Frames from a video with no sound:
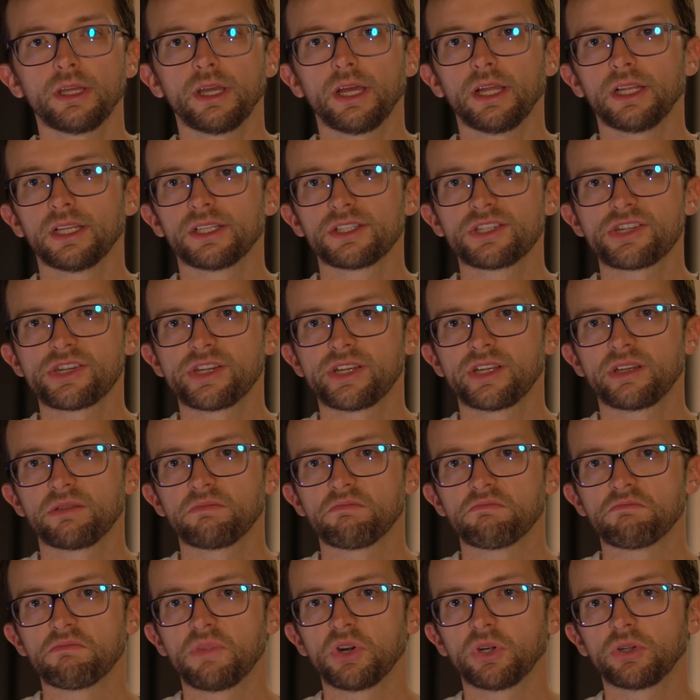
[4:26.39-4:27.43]
ale że
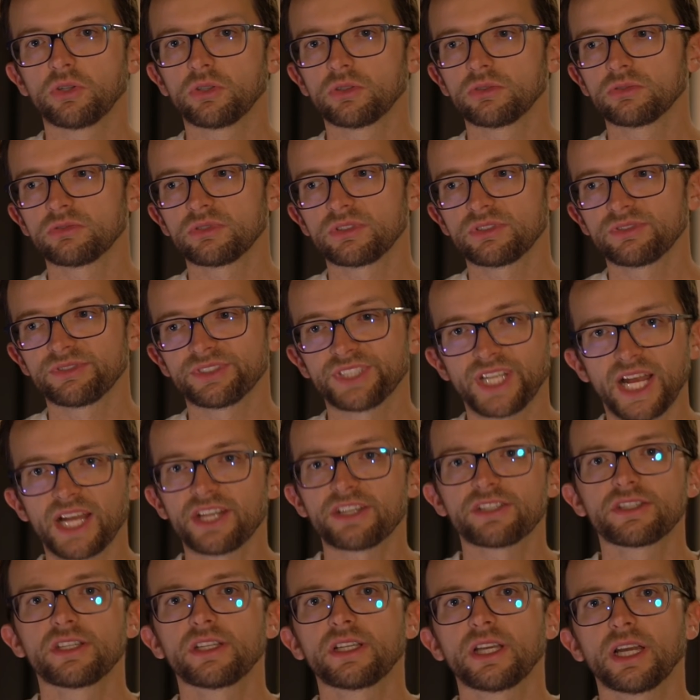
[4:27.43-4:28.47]
mogą
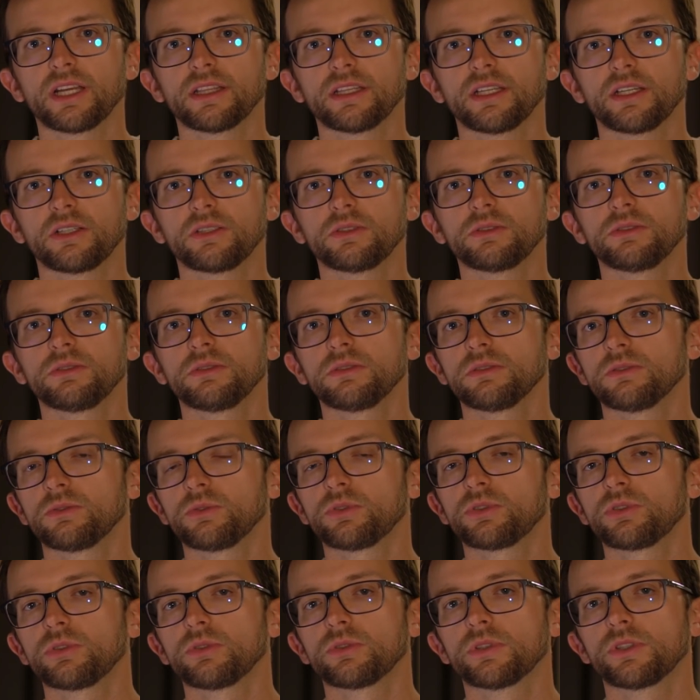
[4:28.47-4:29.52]
każdy kanał
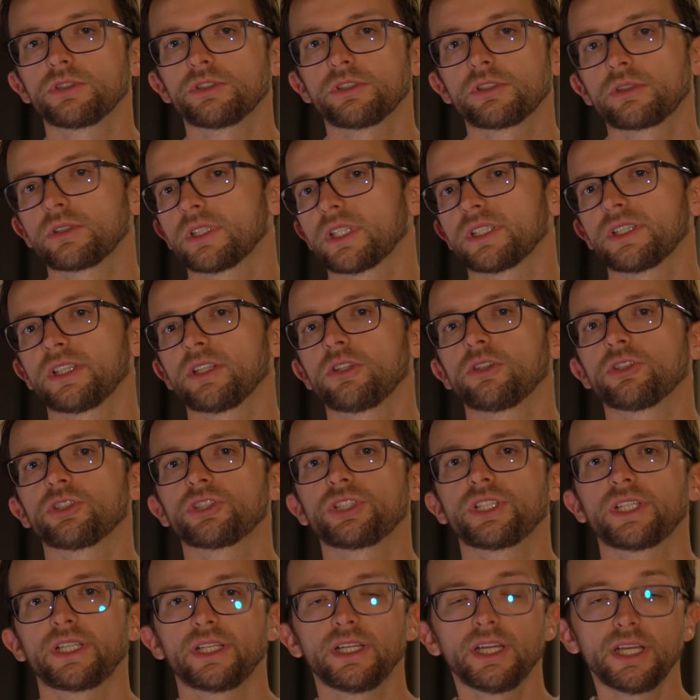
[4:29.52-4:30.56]
usunąć tylko dlatego,
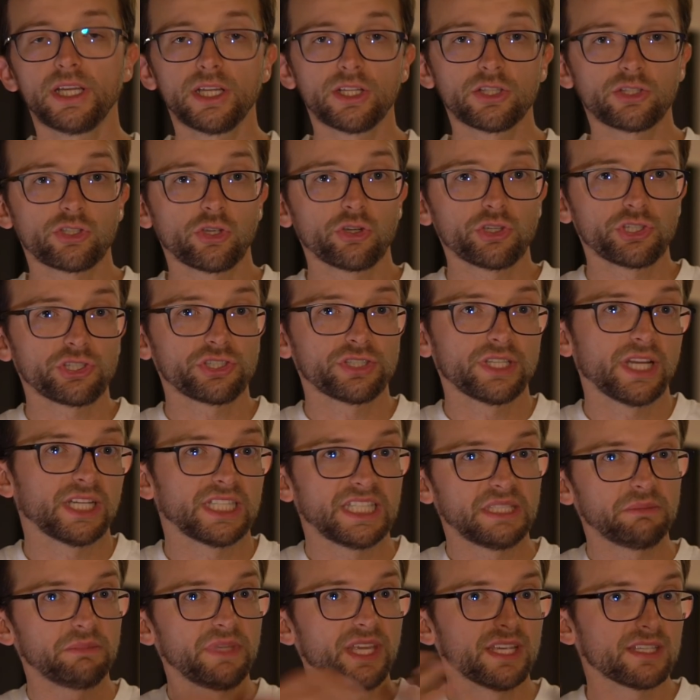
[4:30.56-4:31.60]
że coś na
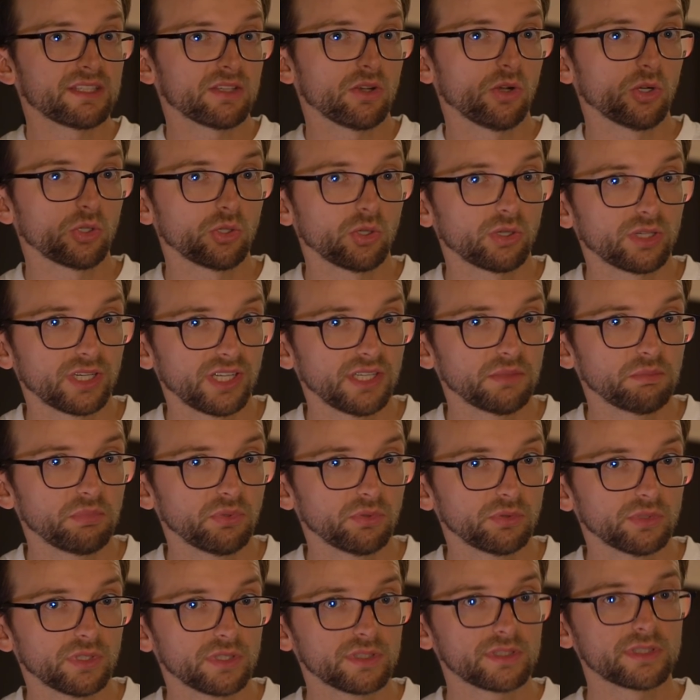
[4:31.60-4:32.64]
nim jest o Korei
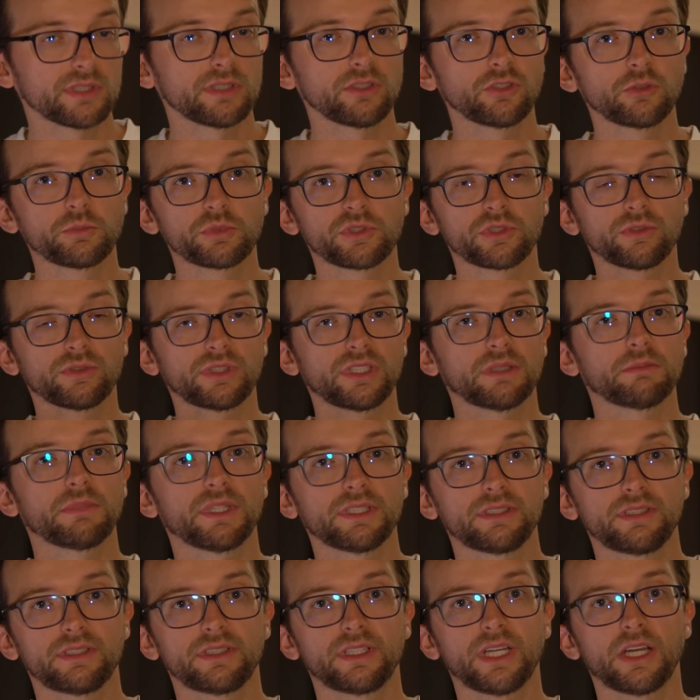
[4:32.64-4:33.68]
Północnej lub są tam
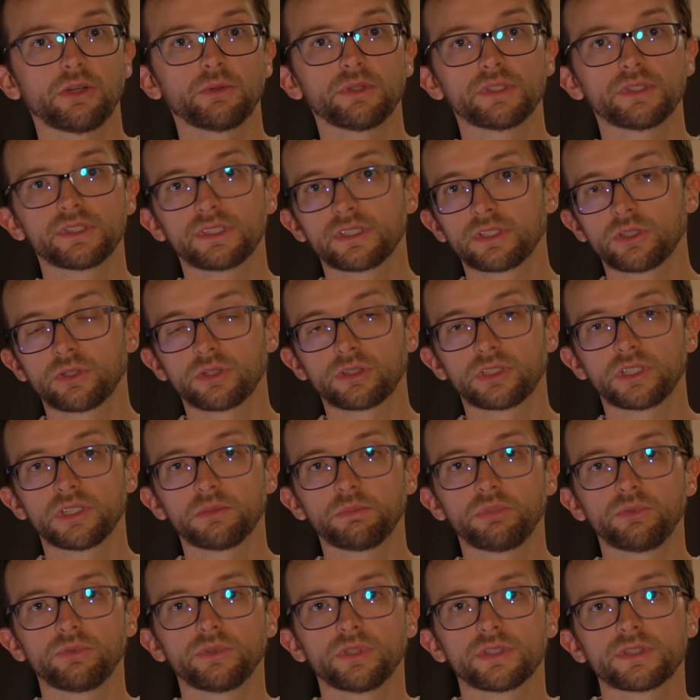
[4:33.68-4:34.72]
materiały z Korei
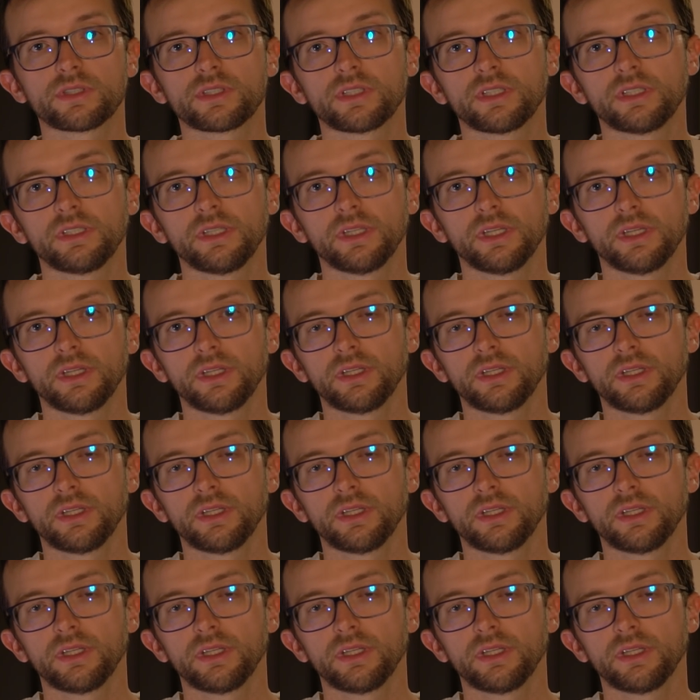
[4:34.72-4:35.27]
Północnej,